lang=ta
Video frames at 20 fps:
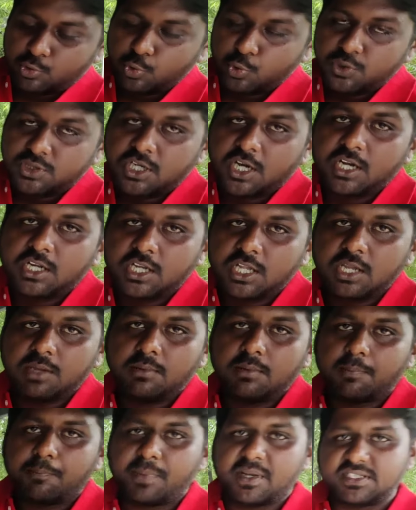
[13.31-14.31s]
டூ தேர்ட்டி
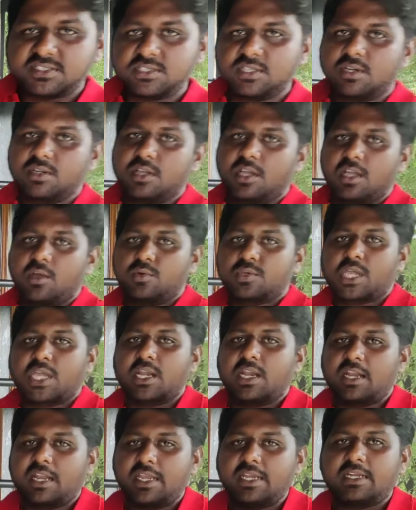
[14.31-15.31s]
ப்ளஸ் இருக்குதுங்க
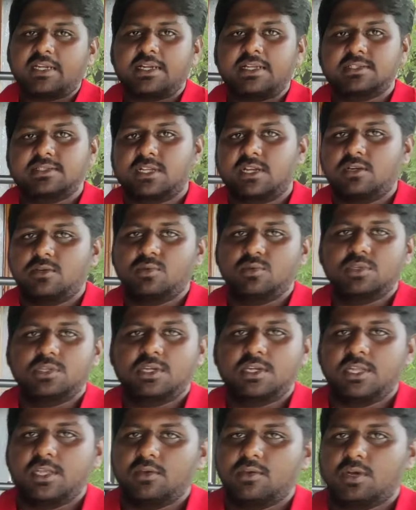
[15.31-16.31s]
ஓகேங்களா லைட் கலர்ஸ் எல்லாம் டூ
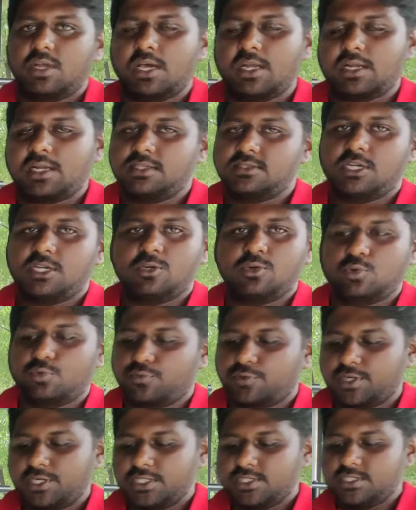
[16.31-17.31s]
தேர்ட்டி டார்க் கலர்ஸ் எல்லாம் டூ
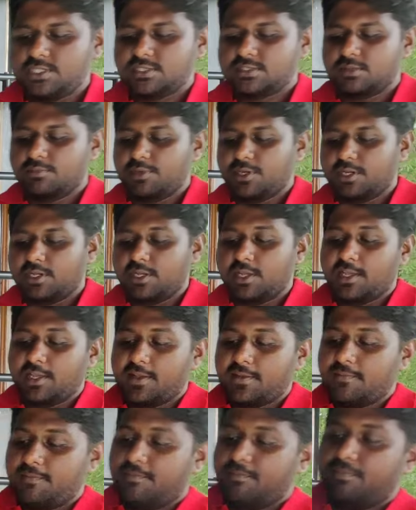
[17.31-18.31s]
ஃபார்ட்டி ஜிஎஸ்எம் இருக்குங்க
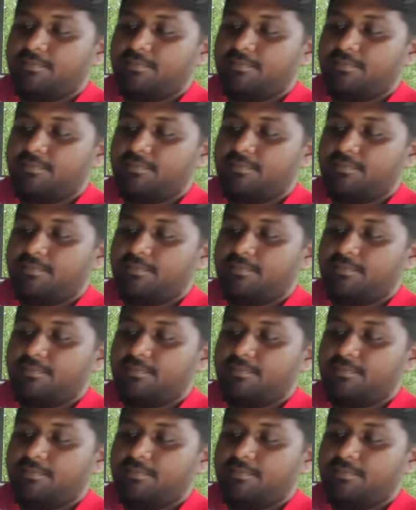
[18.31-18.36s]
